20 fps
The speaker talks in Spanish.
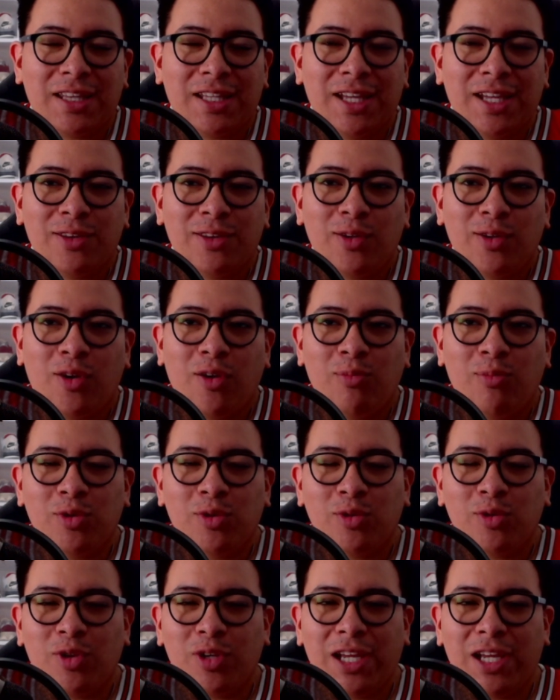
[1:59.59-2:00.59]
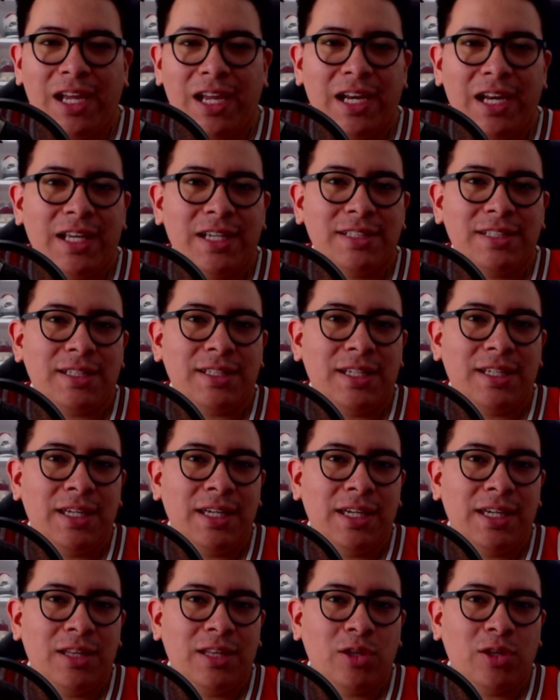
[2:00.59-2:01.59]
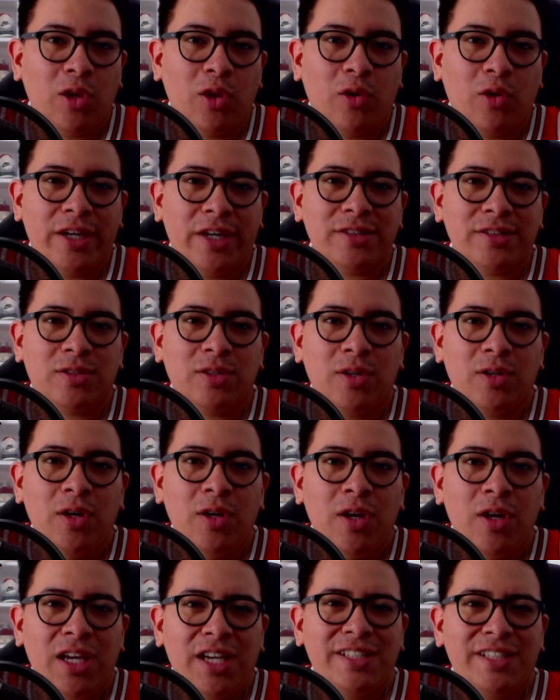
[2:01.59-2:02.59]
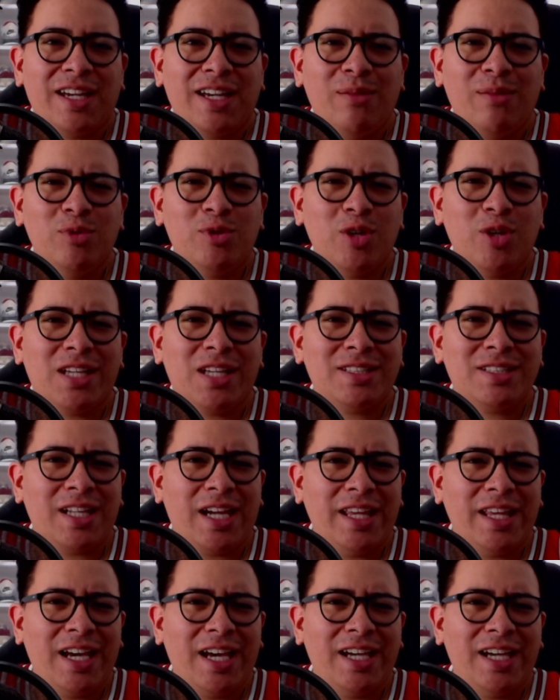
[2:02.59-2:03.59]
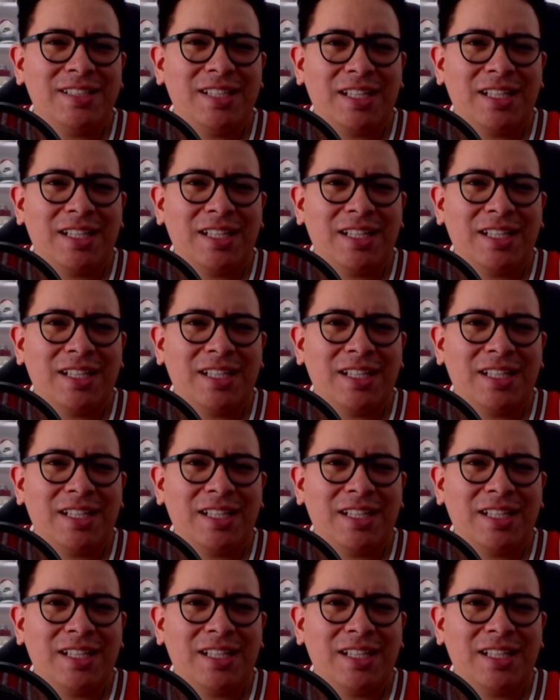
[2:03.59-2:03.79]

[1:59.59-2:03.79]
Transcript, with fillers: tanto como tutoriales y todo esto. Y sé que muchos extrañan esa